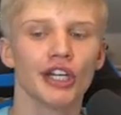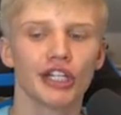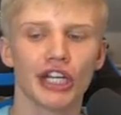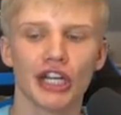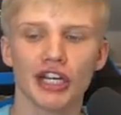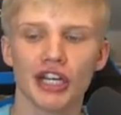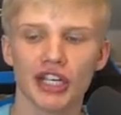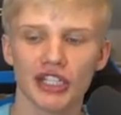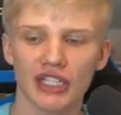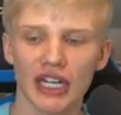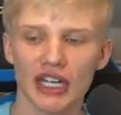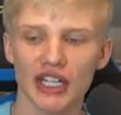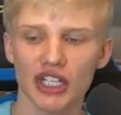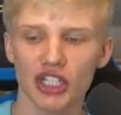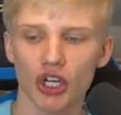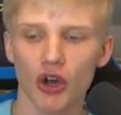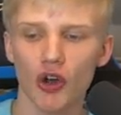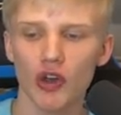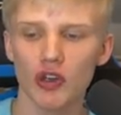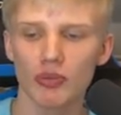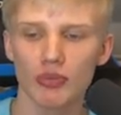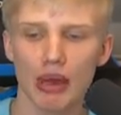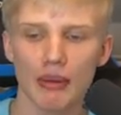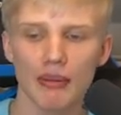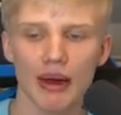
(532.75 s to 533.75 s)
denn äh, dann
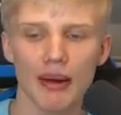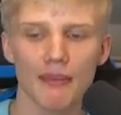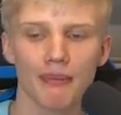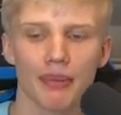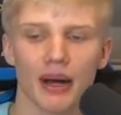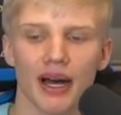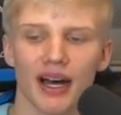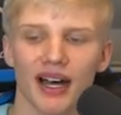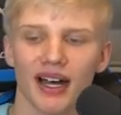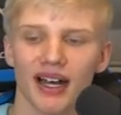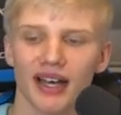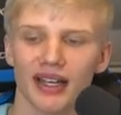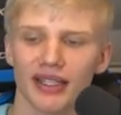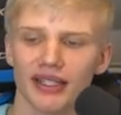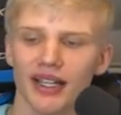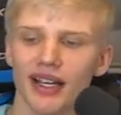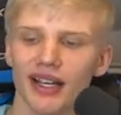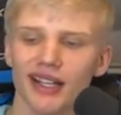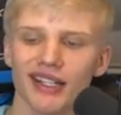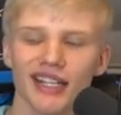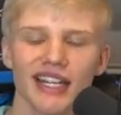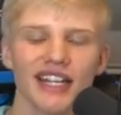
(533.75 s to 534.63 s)
schaue ich mir mal ein paar ja,